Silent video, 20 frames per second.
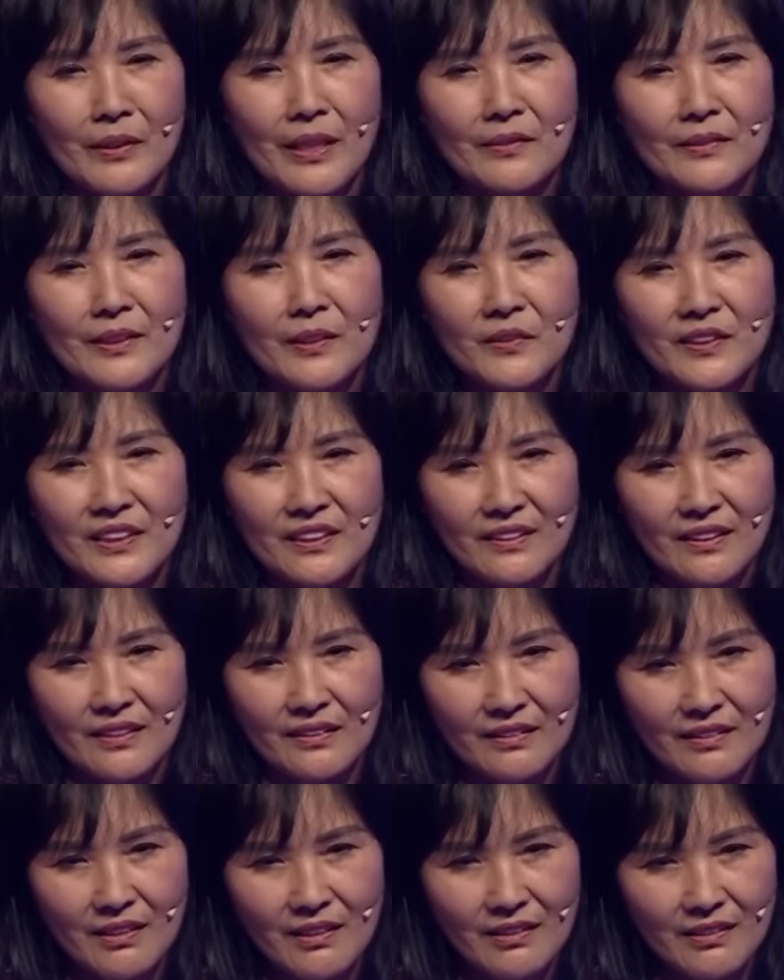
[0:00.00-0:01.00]
cáo giao dịch
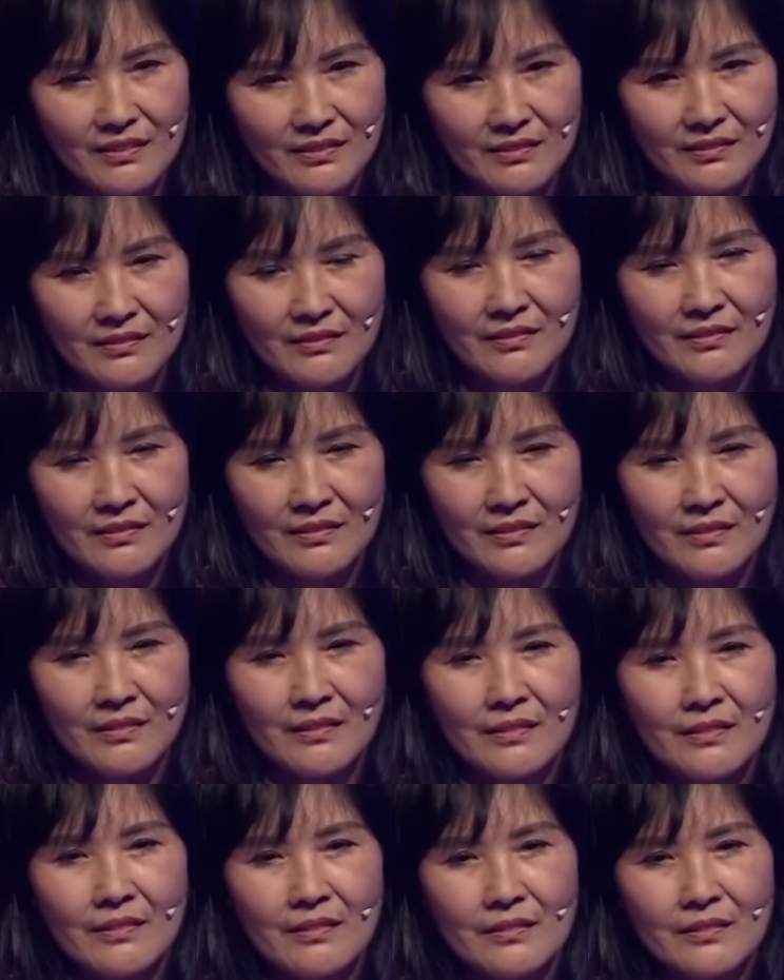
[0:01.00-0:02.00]
đáng ngờ.
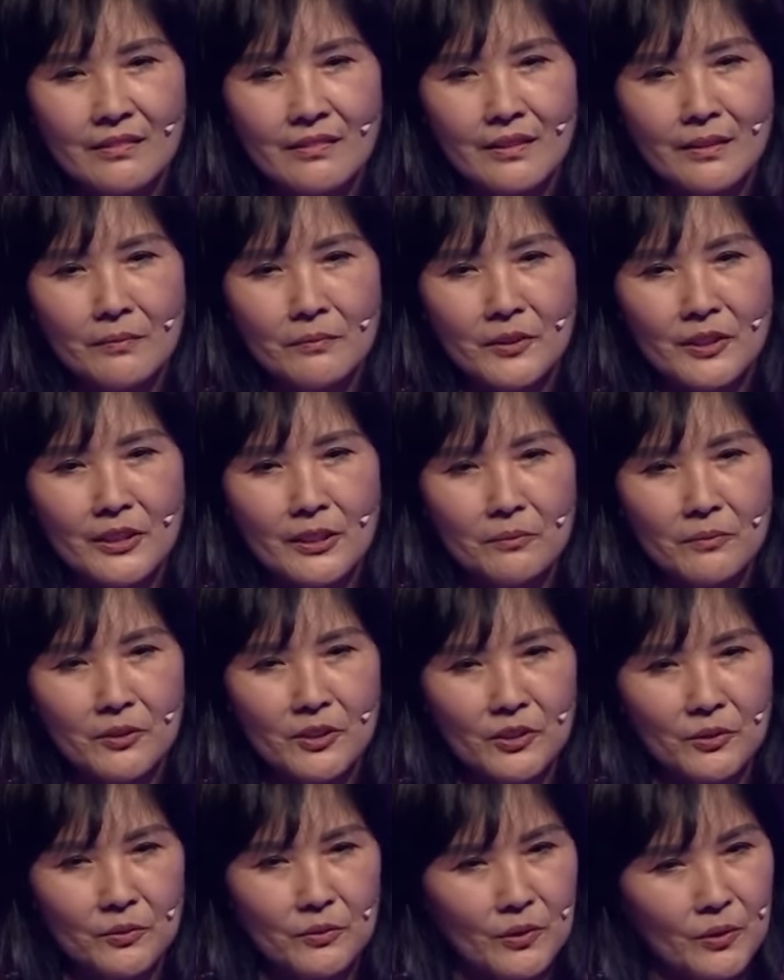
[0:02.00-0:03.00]
Vâng. 500,
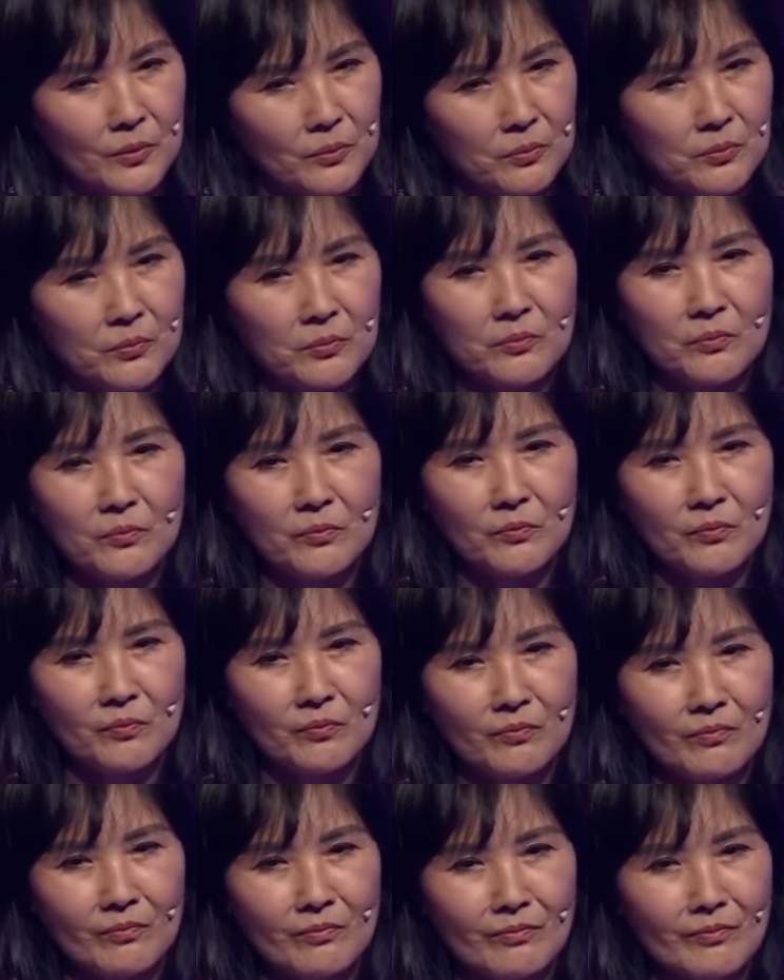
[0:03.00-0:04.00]
500 triệu, triệu đã đủ chưa?
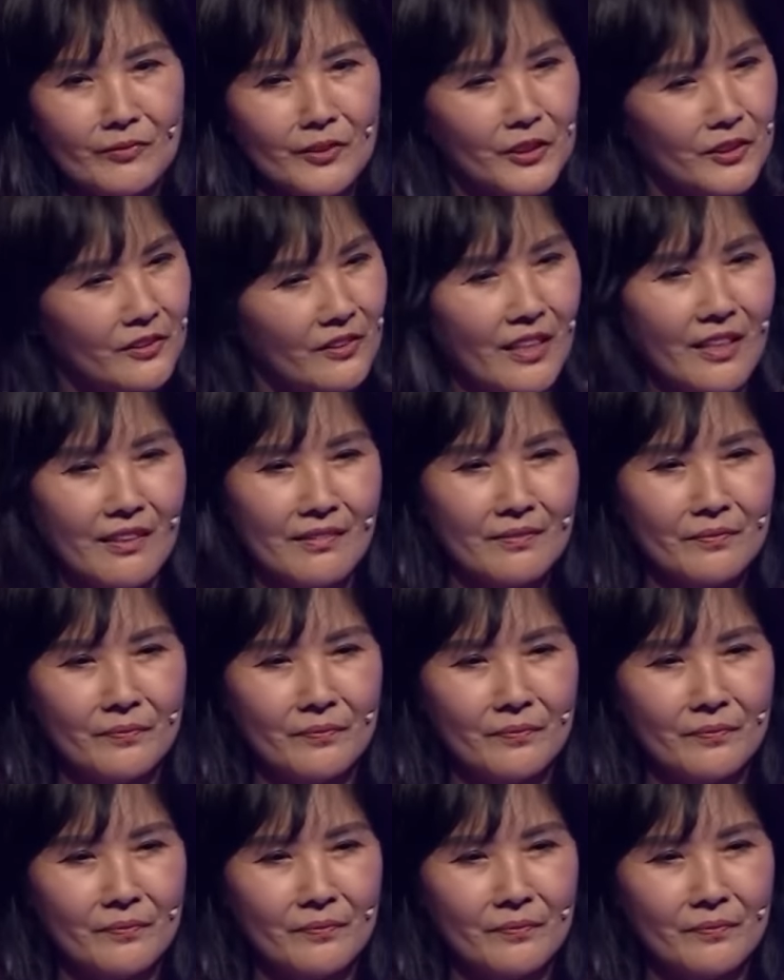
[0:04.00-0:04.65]
Chưa ạ.